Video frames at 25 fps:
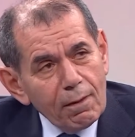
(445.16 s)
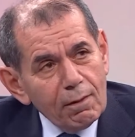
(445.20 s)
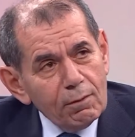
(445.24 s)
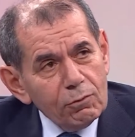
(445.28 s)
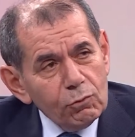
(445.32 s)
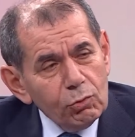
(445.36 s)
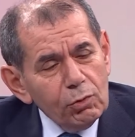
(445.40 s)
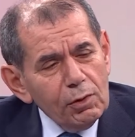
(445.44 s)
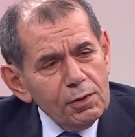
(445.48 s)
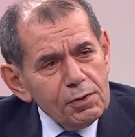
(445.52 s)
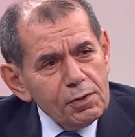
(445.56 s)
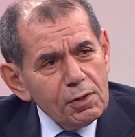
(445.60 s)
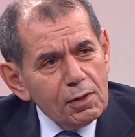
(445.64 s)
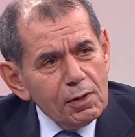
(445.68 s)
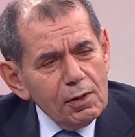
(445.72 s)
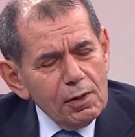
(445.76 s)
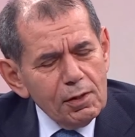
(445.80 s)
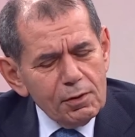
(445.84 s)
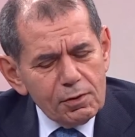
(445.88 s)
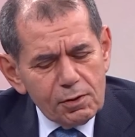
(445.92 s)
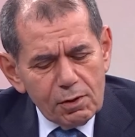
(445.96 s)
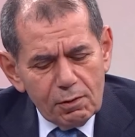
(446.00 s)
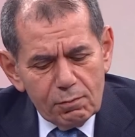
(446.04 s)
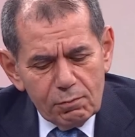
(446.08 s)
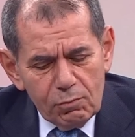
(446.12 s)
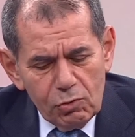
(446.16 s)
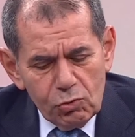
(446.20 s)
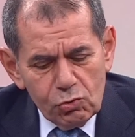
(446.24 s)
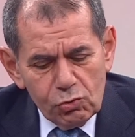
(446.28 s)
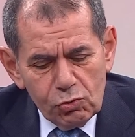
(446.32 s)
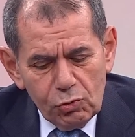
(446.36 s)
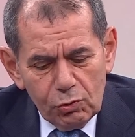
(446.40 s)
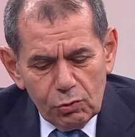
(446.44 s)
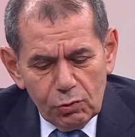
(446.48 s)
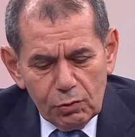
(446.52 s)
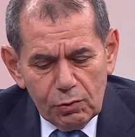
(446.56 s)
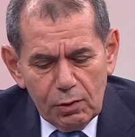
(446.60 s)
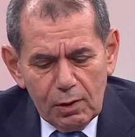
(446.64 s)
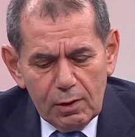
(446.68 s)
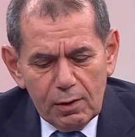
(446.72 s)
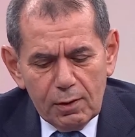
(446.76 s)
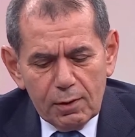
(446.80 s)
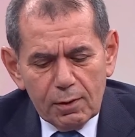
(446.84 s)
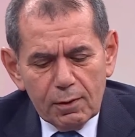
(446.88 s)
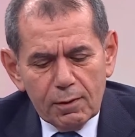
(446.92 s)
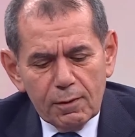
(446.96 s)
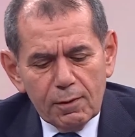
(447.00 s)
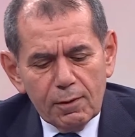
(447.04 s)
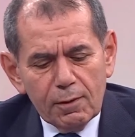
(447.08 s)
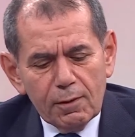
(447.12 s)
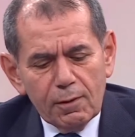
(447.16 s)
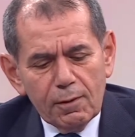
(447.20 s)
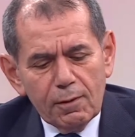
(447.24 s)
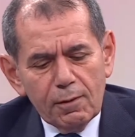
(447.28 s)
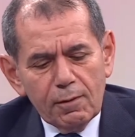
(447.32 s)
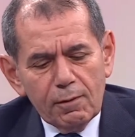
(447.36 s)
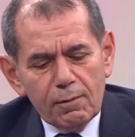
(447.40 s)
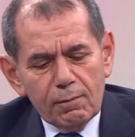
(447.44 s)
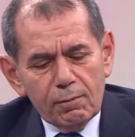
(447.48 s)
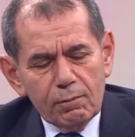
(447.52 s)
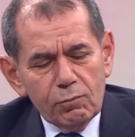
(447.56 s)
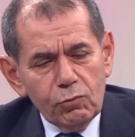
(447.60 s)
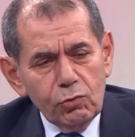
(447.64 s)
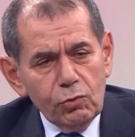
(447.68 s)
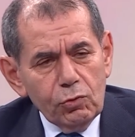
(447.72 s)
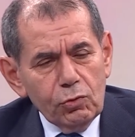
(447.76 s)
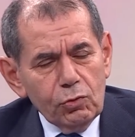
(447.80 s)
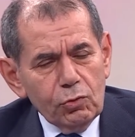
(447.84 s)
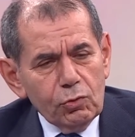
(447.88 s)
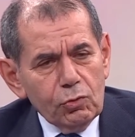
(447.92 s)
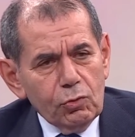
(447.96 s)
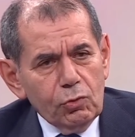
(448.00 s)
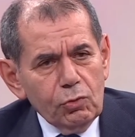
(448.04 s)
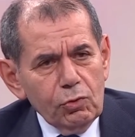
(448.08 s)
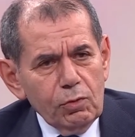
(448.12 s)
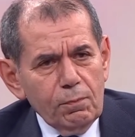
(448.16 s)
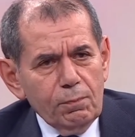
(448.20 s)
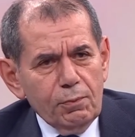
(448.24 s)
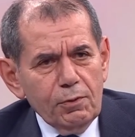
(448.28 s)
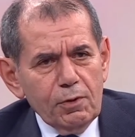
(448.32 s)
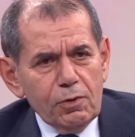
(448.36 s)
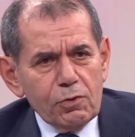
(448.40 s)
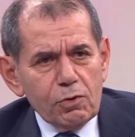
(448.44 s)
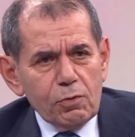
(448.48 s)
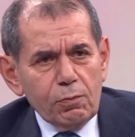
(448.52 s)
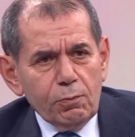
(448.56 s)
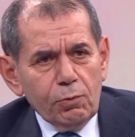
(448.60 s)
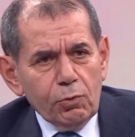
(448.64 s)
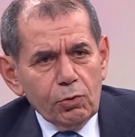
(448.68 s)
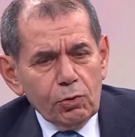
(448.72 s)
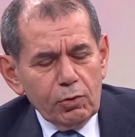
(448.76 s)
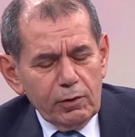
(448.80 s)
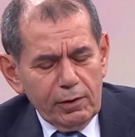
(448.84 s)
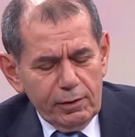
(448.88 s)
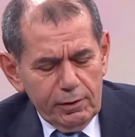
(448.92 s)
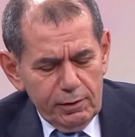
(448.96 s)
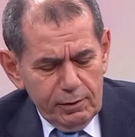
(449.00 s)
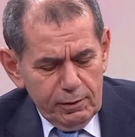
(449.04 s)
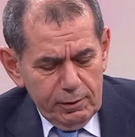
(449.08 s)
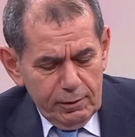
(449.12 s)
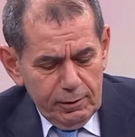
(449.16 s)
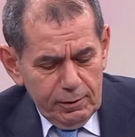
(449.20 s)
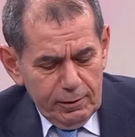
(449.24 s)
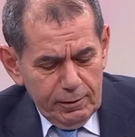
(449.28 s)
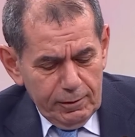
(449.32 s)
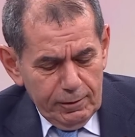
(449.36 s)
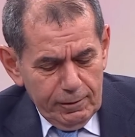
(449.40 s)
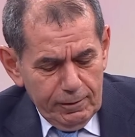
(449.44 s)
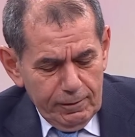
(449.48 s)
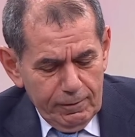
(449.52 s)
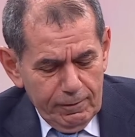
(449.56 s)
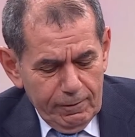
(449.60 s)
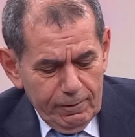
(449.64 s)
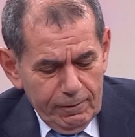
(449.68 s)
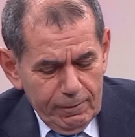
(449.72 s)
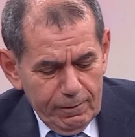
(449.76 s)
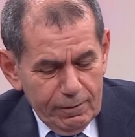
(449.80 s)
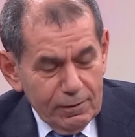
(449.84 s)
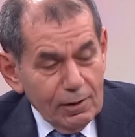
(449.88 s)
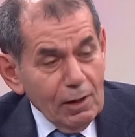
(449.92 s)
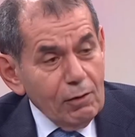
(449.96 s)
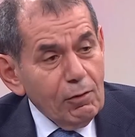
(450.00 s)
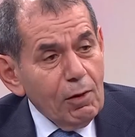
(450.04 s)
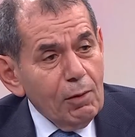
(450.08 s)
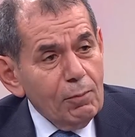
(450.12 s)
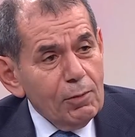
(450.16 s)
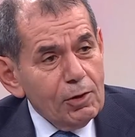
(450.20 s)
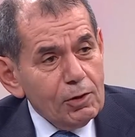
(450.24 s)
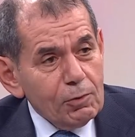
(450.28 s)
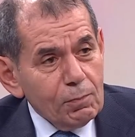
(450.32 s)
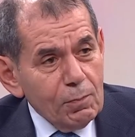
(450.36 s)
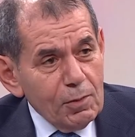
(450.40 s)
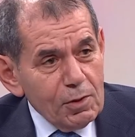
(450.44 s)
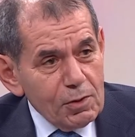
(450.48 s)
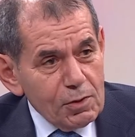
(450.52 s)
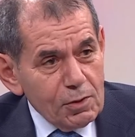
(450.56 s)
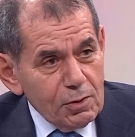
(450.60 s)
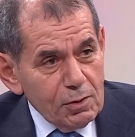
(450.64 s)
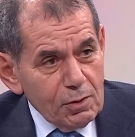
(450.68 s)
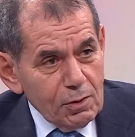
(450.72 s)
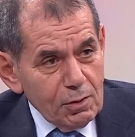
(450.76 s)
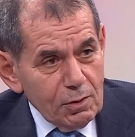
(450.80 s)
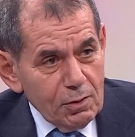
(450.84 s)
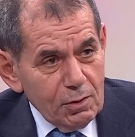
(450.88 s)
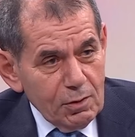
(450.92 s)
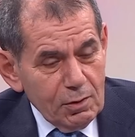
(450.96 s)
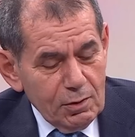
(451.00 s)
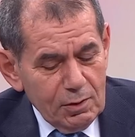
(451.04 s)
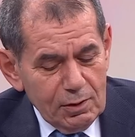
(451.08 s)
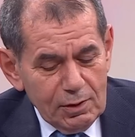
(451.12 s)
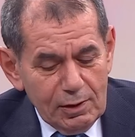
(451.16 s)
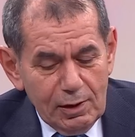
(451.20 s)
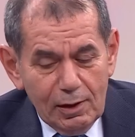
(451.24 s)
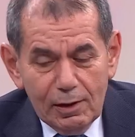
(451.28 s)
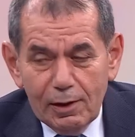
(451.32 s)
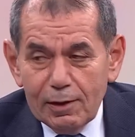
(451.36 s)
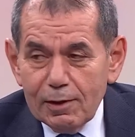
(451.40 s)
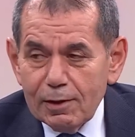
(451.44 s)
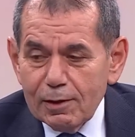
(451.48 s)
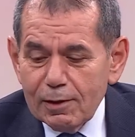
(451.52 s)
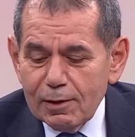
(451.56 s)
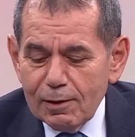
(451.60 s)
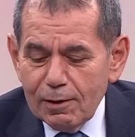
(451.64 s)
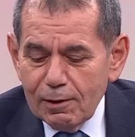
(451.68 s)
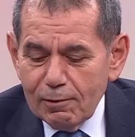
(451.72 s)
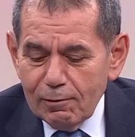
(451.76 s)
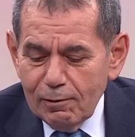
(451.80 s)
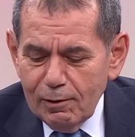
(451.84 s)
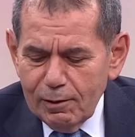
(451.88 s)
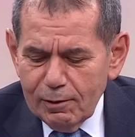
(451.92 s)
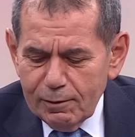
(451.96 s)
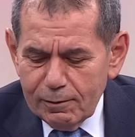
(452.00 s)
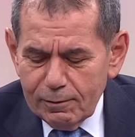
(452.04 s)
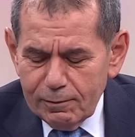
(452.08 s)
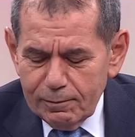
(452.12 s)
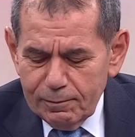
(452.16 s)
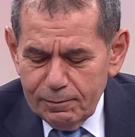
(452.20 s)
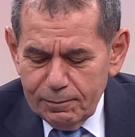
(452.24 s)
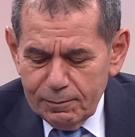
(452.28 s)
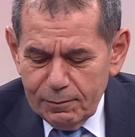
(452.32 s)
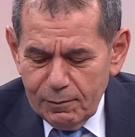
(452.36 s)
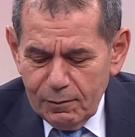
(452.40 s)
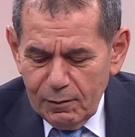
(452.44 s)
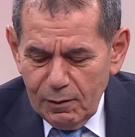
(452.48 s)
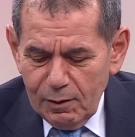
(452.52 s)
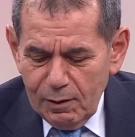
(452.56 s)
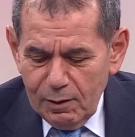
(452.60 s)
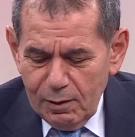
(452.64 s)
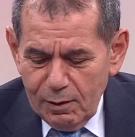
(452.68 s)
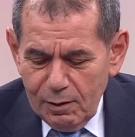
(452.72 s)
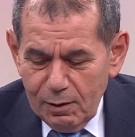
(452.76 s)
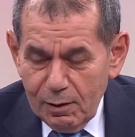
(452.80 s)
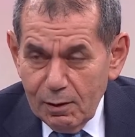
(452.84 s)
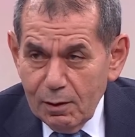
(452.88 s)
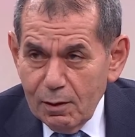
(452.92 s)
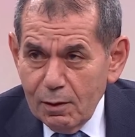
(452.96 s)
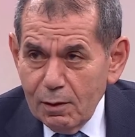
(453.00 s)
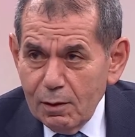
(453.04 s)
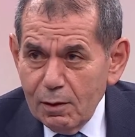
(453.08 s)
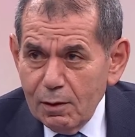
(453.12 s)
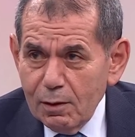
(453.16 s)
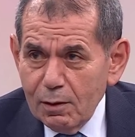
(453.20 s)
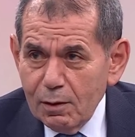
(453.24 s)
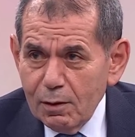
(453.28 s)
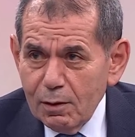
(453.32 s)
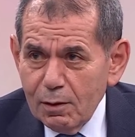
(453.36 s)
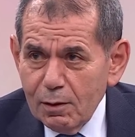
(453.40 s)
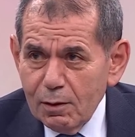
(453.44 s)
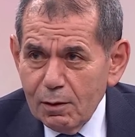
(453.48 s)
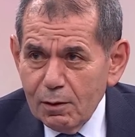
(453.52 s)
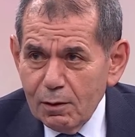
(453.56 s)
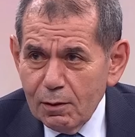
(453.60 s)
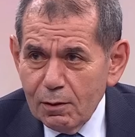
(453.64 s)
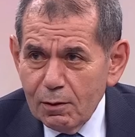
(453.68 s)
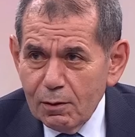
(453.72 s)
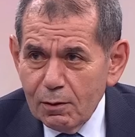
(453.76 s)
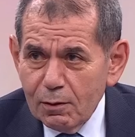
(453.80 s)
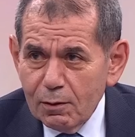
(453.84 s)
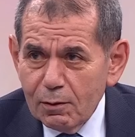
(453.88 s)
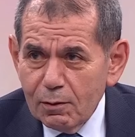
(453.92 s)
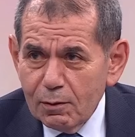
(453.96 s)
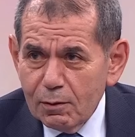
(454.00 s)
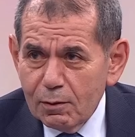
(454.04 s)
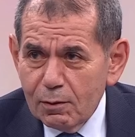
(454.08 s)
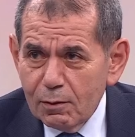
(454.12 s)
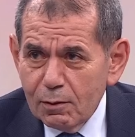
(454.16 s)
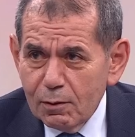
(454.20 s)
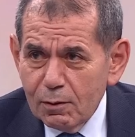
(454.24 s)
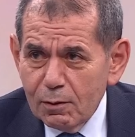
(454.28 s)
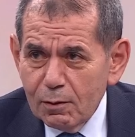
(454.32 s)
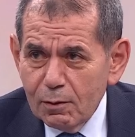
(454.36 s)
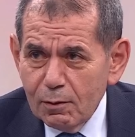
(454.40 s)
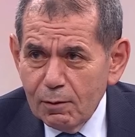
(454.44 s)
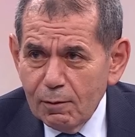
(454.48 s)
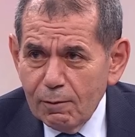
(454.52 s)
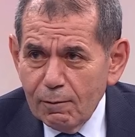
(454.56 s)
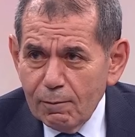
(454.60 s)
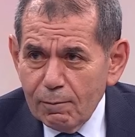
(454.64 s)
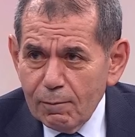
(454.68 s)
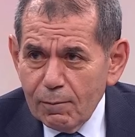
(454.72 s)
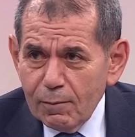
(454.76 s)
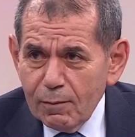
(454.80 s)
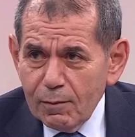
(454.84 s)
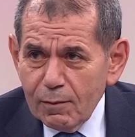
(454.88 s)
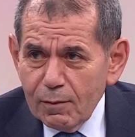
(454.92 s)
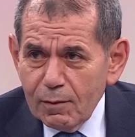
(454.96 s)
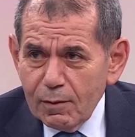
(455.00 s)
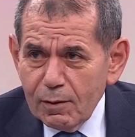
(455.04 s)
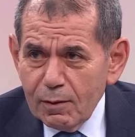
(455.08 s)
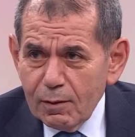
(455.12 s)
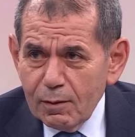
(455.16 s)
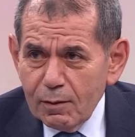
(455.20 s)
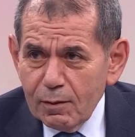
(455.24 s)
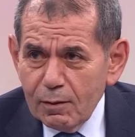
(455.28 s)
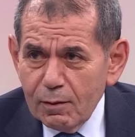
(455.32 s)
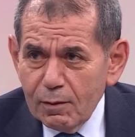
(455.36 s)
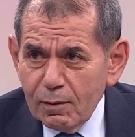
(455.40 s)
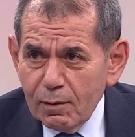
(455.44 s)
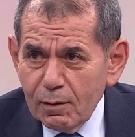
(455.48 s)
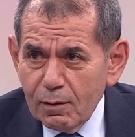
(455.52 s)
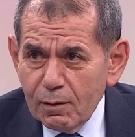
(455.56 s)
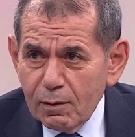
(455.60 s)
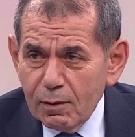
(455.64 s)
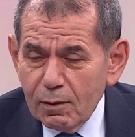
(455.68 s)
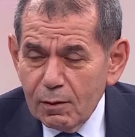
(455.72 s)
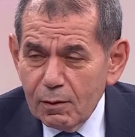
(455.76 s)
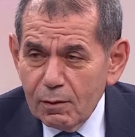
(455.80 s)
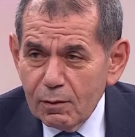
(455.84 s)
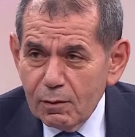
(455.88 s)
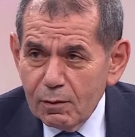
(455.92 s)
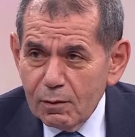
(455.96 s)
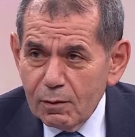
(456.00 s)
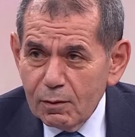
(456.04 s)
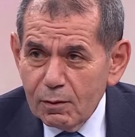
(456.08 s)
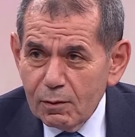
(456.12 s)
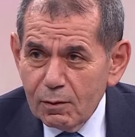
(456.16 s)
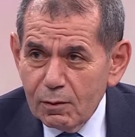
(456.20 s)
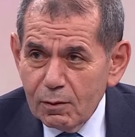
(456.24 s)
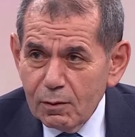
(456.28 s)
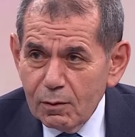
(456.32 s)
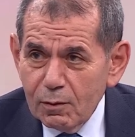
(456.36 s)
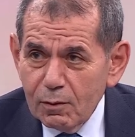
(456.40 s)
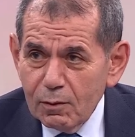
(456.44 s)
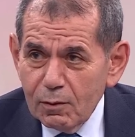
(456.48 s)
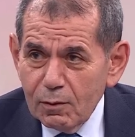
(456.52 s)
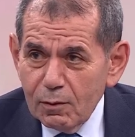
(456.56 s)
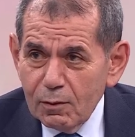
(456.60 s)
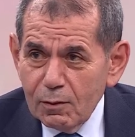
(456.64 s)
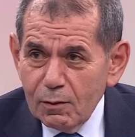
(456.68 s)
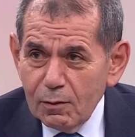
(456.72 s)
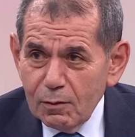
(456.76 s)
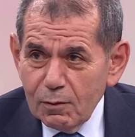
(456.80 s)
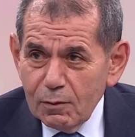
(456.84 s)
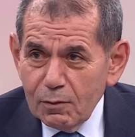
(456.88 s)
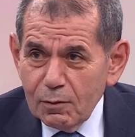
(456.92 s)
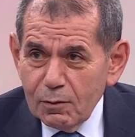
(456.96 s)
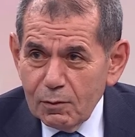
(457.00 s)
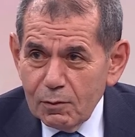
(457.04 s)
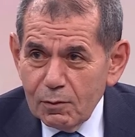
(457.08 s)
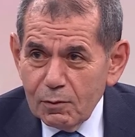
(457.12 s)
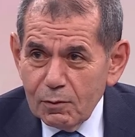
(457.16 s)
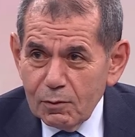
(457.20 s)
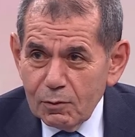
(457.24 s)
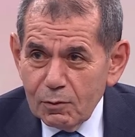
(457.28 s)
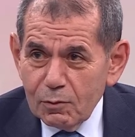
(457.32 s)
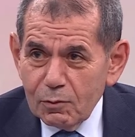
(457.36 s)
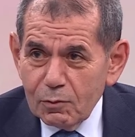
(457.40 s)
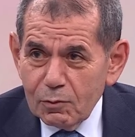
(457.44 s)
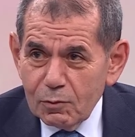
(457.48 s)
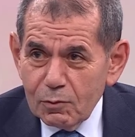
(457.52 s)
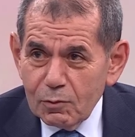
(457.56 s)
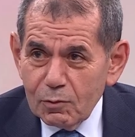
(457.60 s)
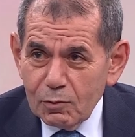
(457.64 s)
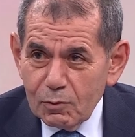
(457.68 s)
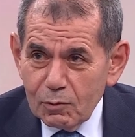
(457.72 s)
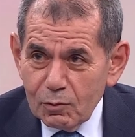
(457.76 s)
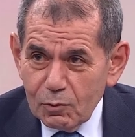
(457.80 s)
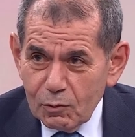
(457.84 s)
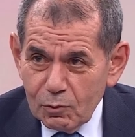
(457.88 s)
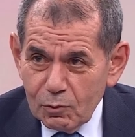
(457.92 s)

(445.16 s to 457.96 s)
Dolayısıyla Galatasaray'ın misyonunda bu olimpik sporların devam etmesi geleneği de var. Bu yapılan tesislerde yalnız futbola mı cevap verecek yoksa daha başka dallara da cevap verecek